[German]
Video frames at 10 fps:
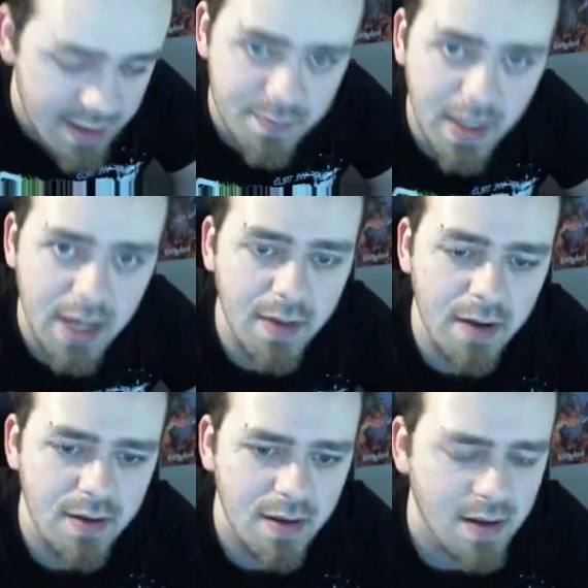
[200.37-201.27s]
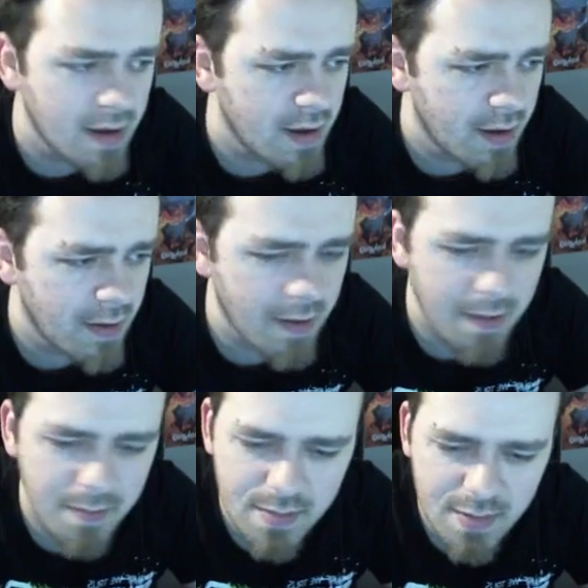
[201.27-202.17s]
also ist meine Meinung.
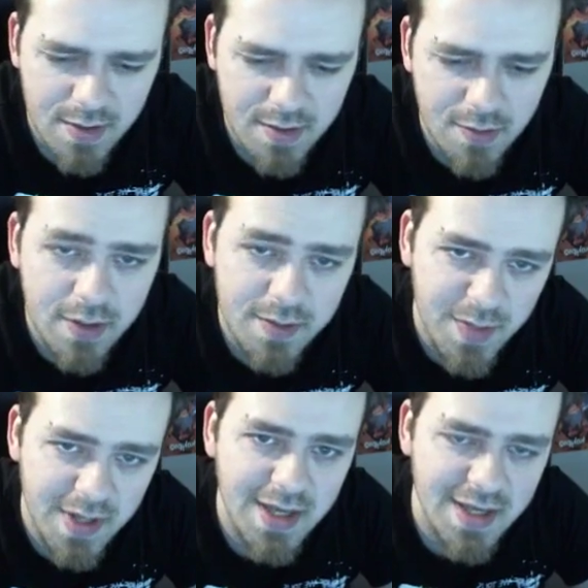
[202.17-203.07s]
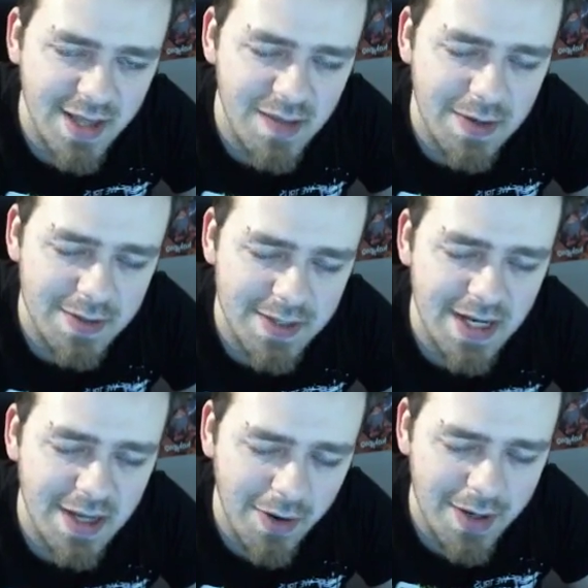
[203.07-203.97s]
Äh, und guckt mir nicht immer unter
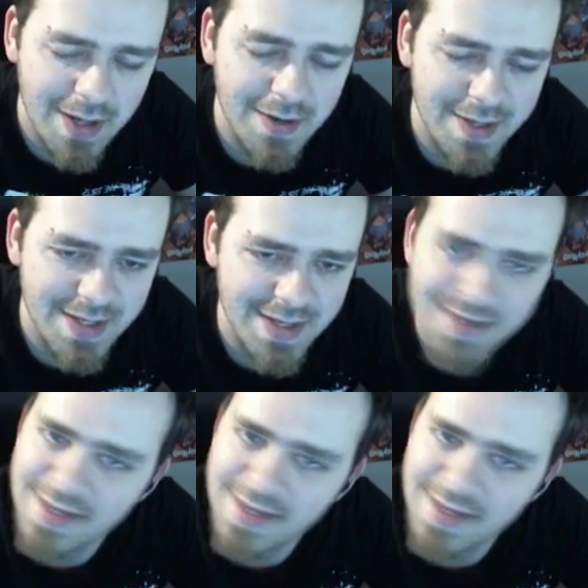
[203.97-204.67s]
den Rock, Leute.